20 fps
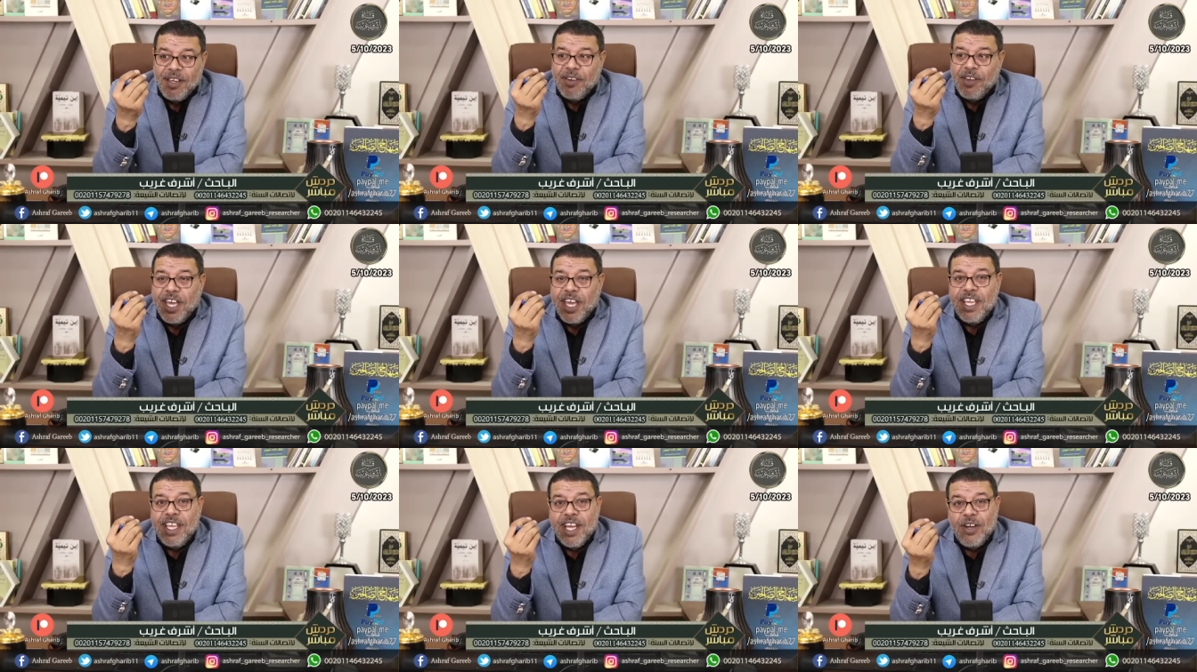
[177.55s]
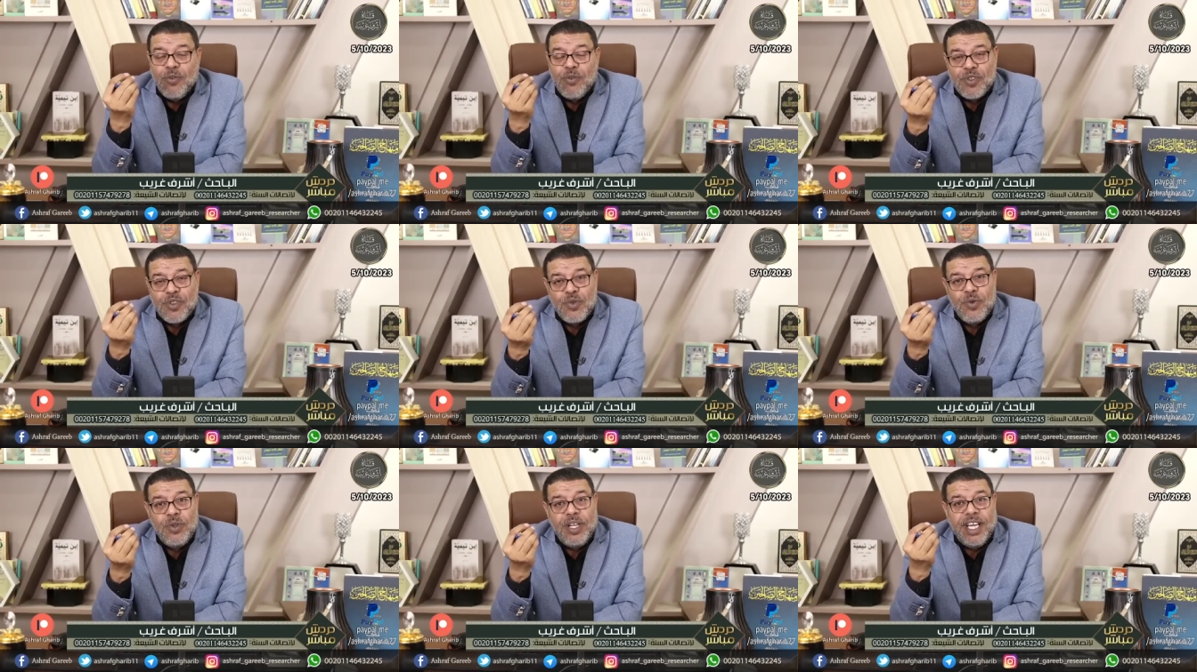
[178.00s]
هي
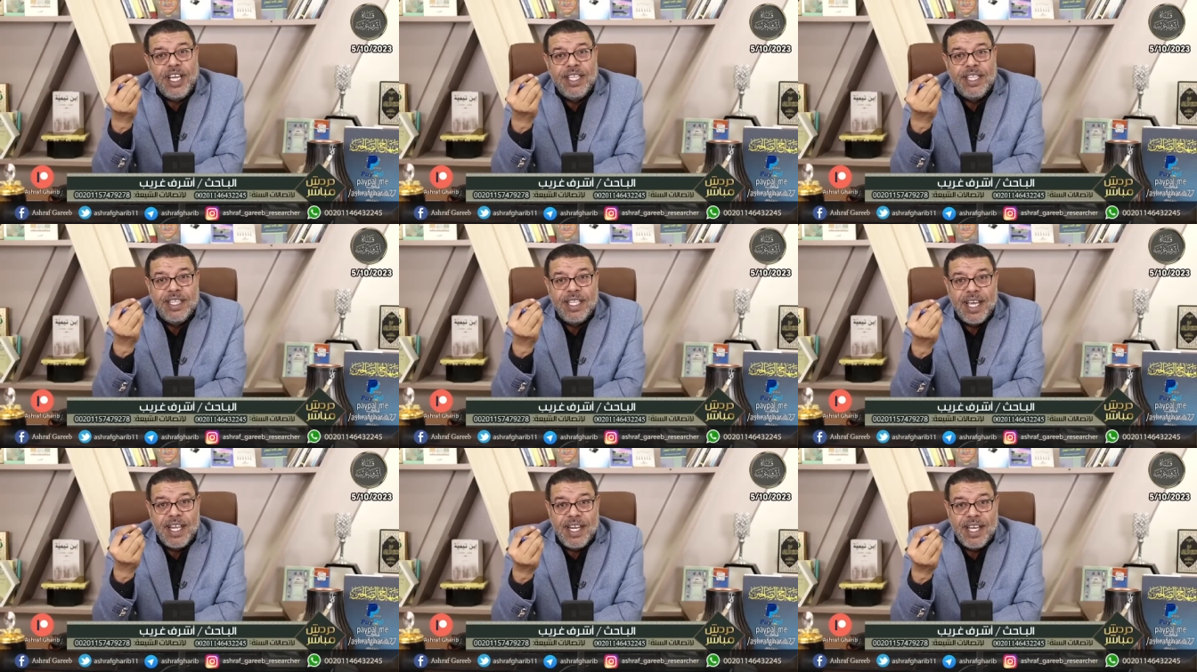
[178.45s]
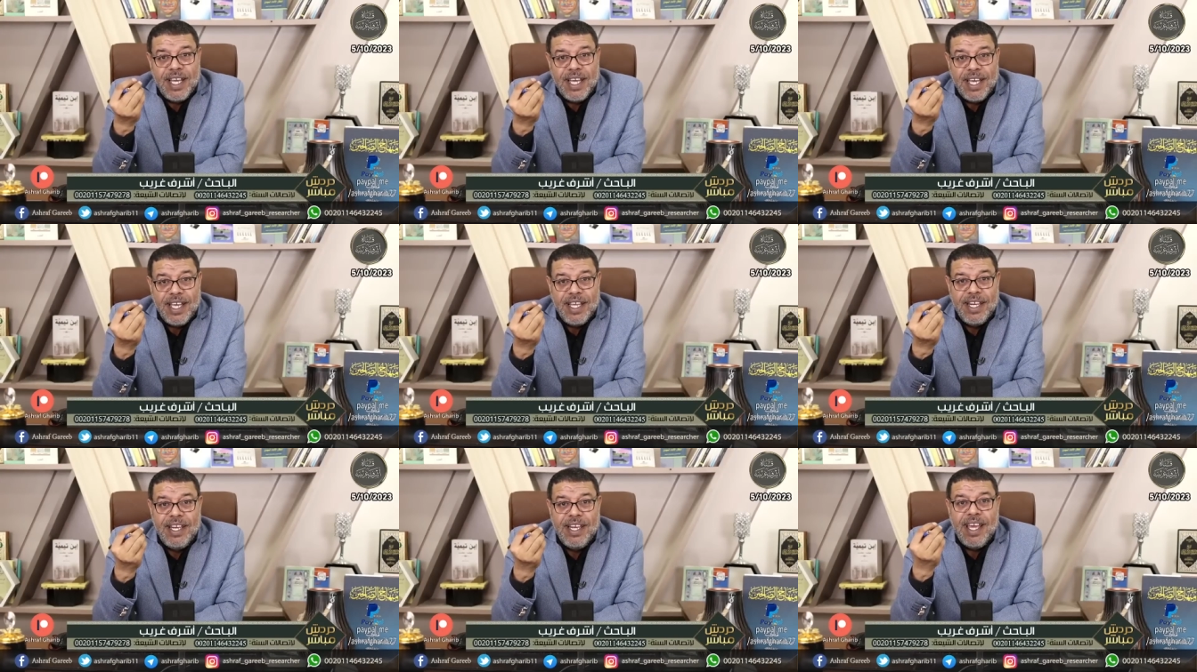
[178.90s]
أصول
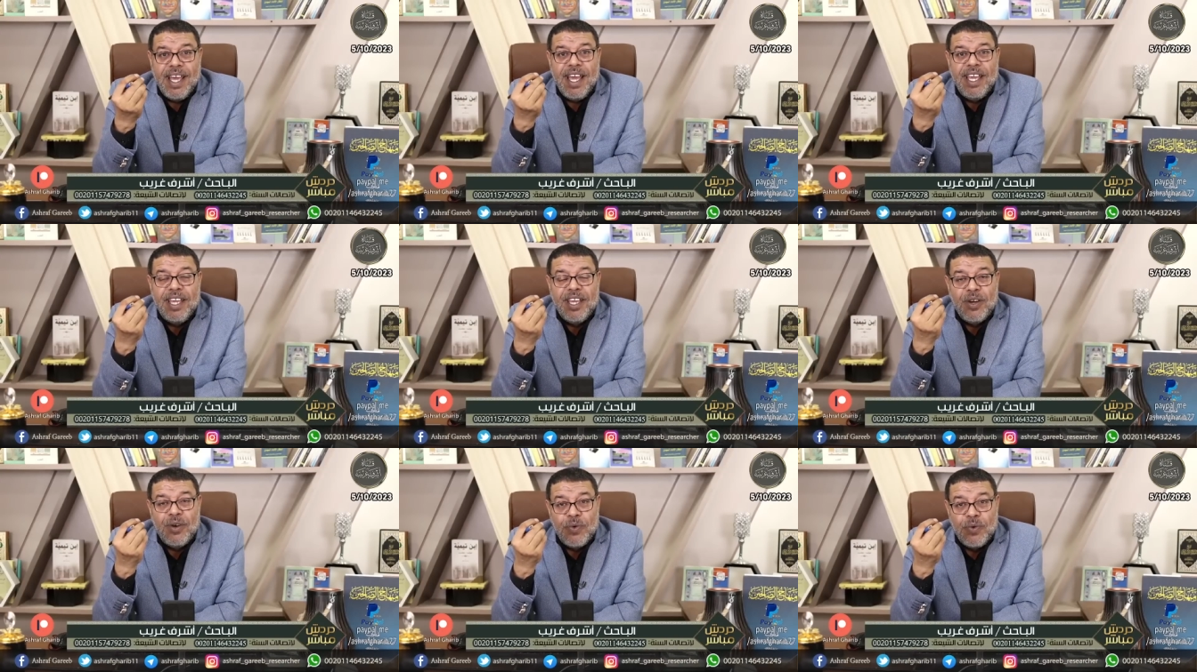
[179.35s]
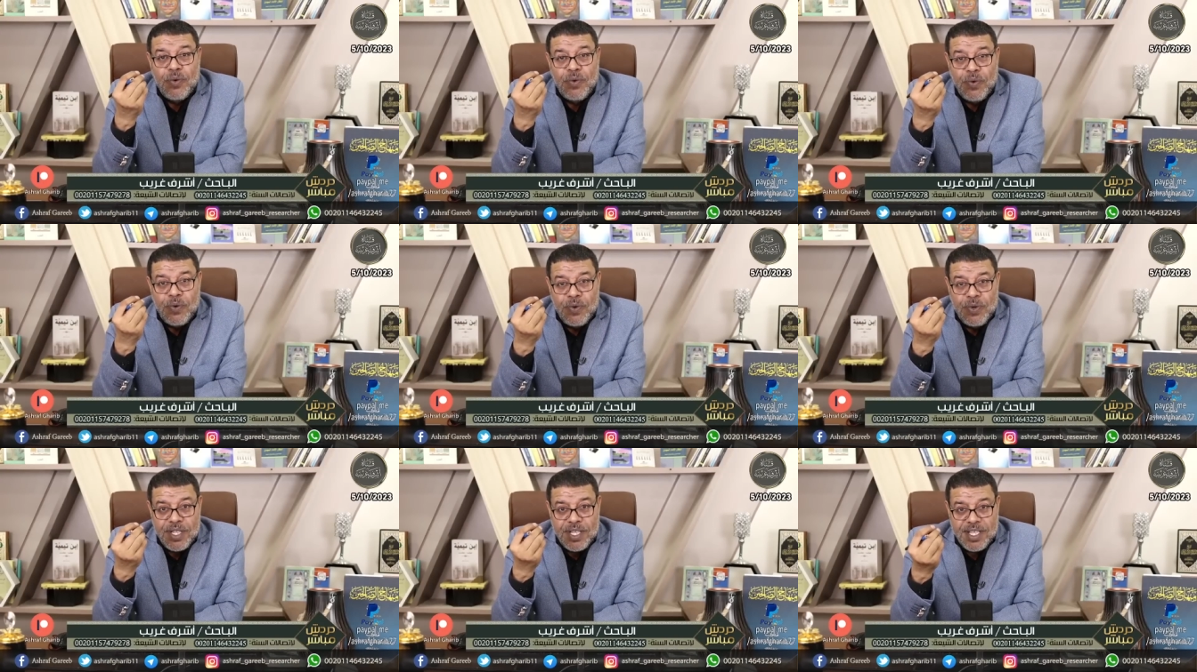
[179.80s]
عندنا لا
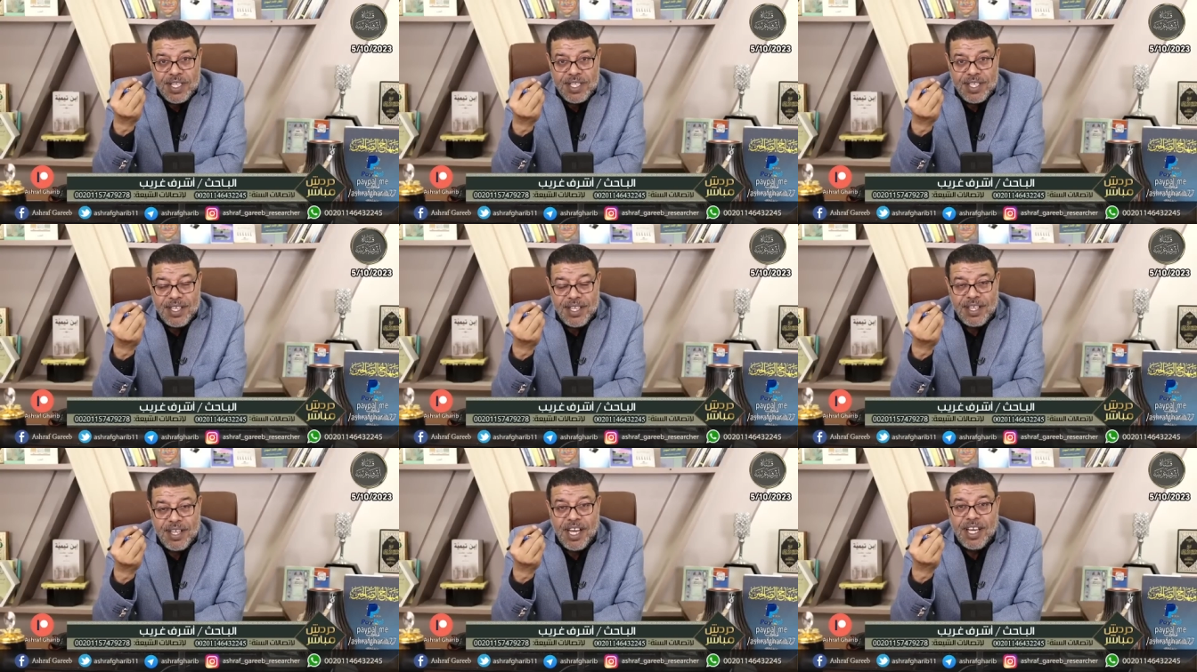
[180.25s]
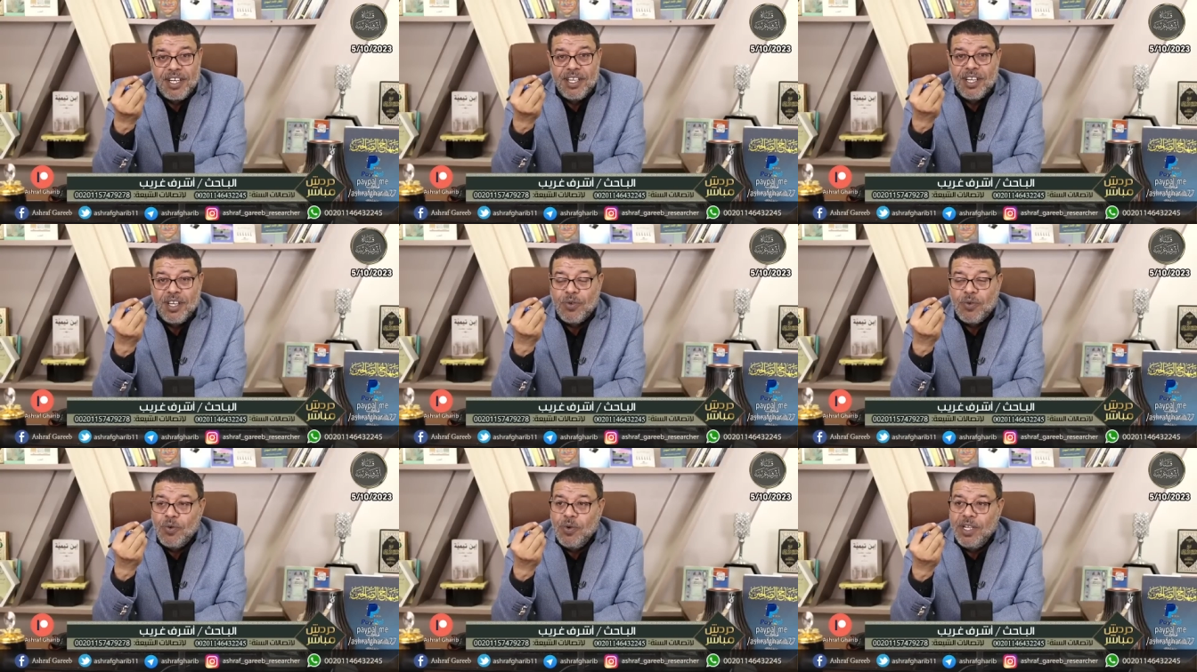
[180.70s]
يجوز أن
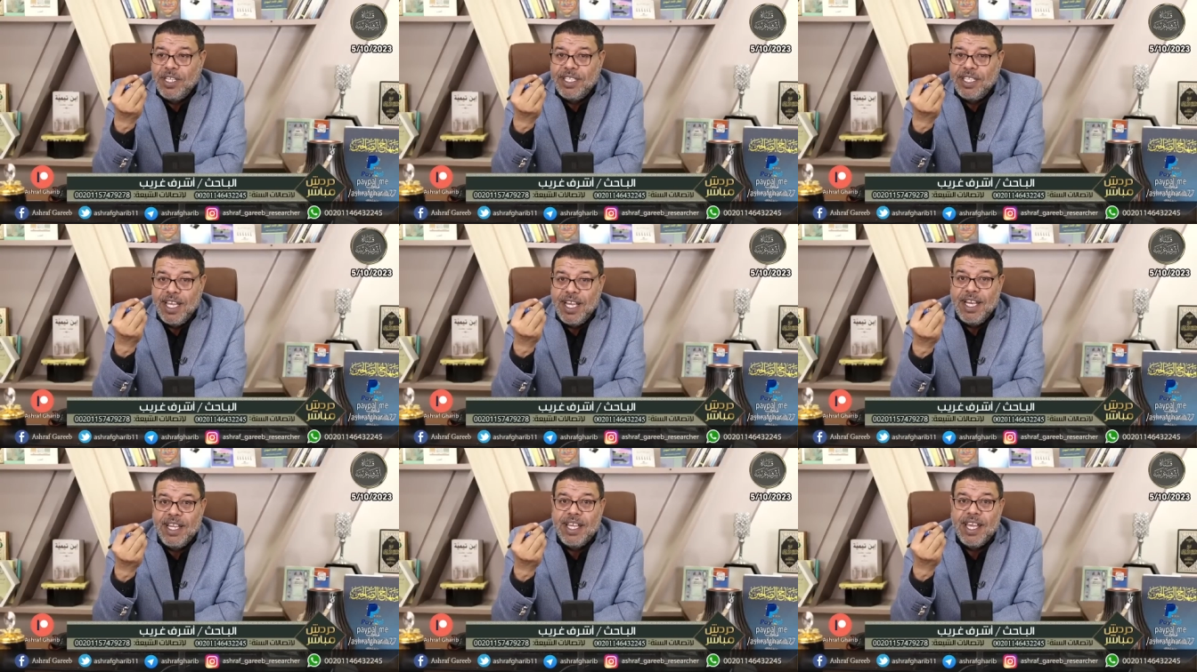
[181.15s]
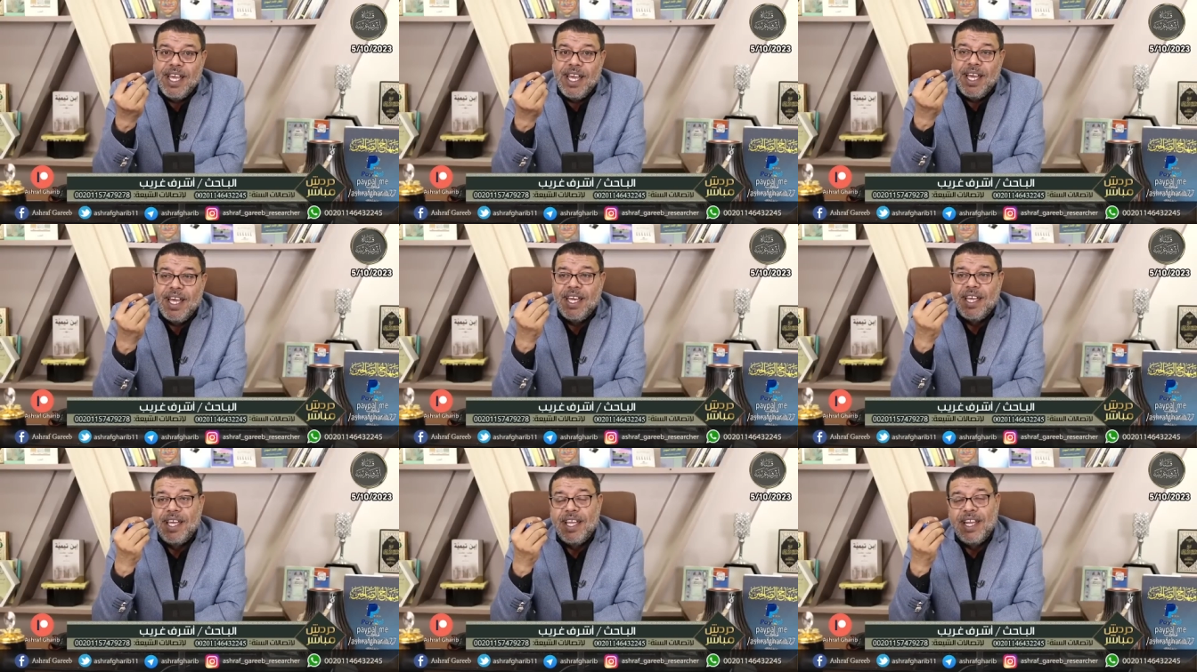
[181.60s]
نقول
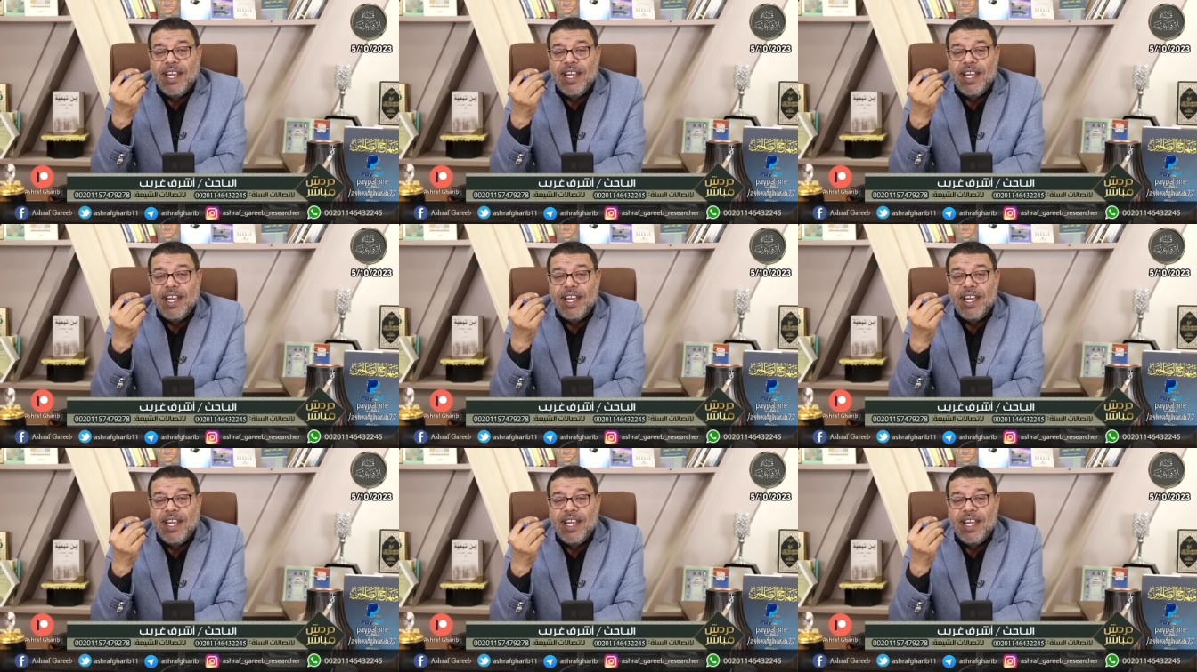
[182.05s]
تلك